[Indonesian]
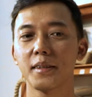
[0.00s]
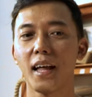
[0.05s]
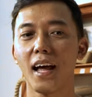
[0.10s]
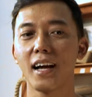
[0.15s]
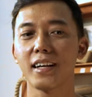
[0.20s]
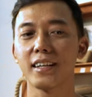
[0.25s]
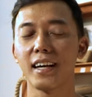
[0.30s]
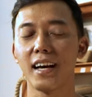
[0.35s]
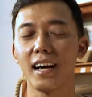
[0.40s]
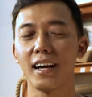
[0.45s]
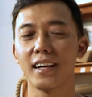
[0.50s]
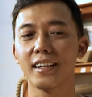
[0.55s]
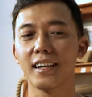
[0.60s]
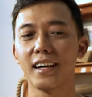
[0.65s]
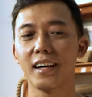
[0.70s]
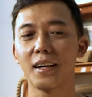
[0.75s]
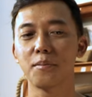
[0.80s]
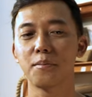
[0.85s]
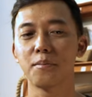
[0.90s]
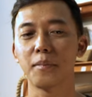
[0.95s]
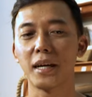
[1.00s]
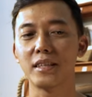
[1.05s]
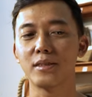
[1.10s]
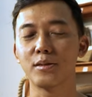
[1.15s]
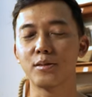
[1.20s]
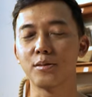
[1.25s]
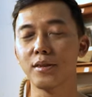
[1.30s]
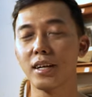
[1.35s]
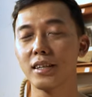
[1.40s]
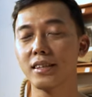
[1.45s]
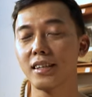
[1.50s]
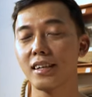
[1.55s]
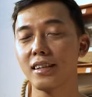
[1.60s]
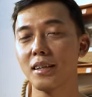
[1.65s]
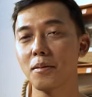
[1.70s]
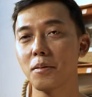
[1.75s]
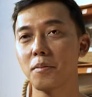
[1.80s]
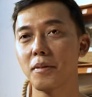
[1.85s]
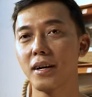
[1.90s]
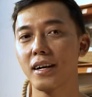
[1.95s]
Agak-agak amazed juga ternyata
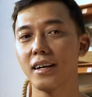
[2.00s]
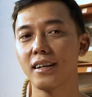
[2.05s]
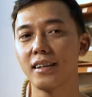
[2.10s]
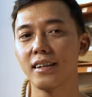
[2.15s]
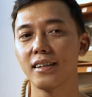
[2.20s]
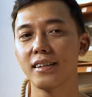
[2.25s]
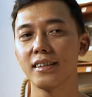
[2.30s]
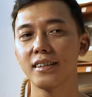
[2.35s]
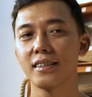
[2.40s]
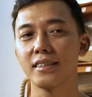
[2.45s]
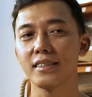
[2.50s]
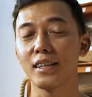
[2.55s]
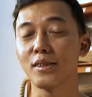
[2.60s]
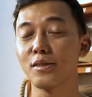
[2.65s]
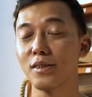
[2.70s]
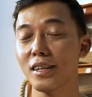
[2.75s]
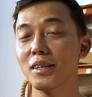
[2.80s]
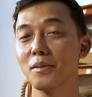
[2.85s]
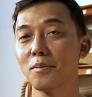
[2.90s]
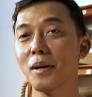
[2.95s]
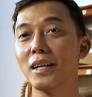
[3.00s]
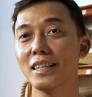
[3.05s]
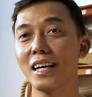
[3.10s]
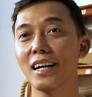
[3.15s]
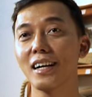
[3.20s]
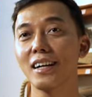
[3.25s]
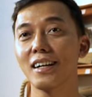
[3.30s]
memang ya itu tadi banyak